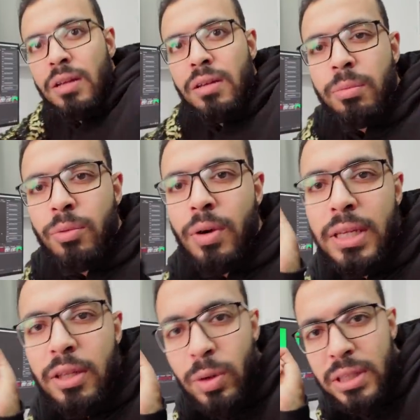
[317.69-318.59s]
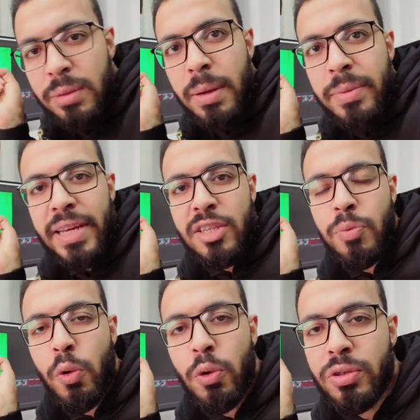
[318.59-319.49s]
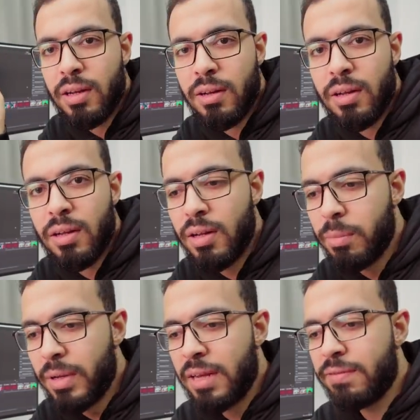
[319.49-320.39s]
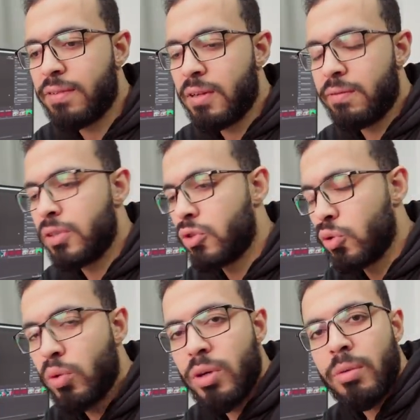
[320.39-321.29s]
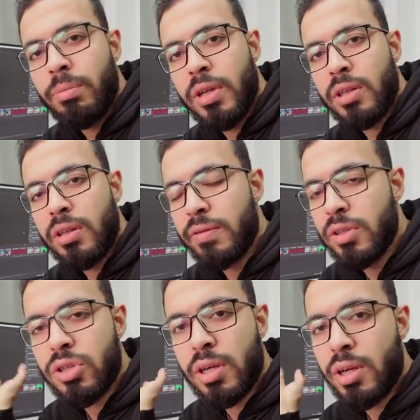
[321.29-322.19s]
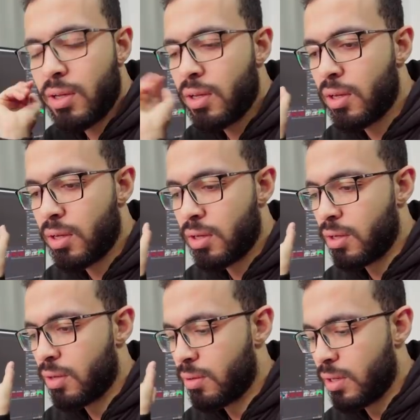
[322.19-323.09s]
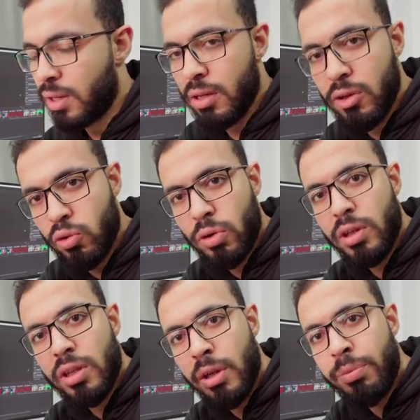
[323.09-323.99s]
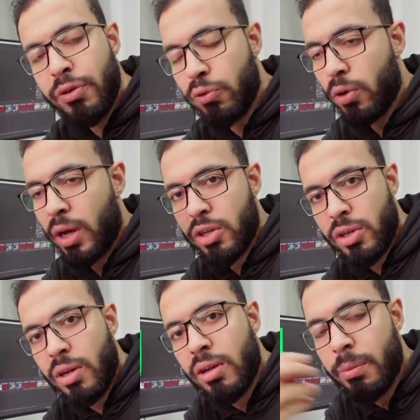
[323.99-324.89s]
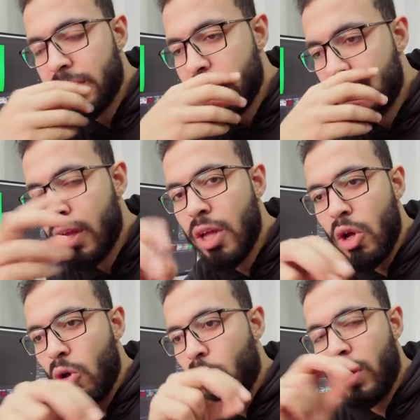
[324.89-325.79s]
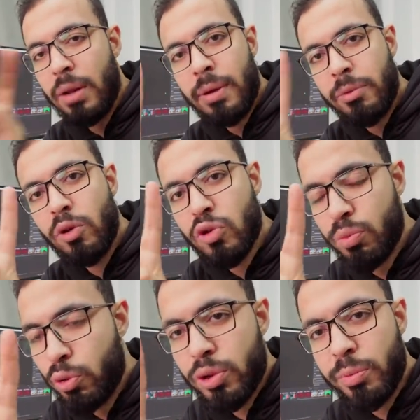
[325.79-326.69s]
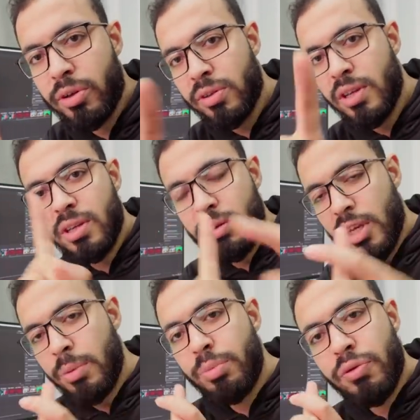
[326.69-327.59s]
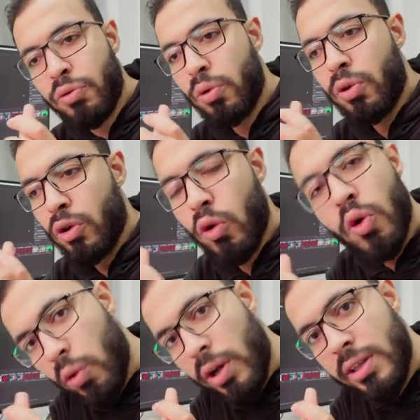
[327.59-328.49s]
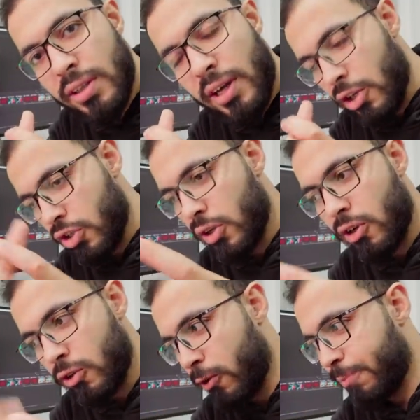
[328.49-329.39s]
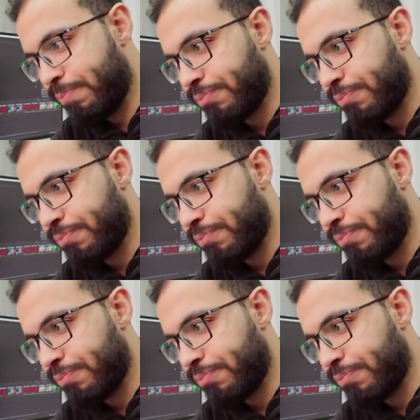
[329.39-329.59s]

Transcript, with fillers: طيب وانا دلوقتي بعمل اكسبورت الملف الفيديو من دافنشي لصوره ام بي 4 علشان اقدر امنتجها وانا بعمل له اكسبورت مرتين ام بي 4 لو كواليتي علشان اقدر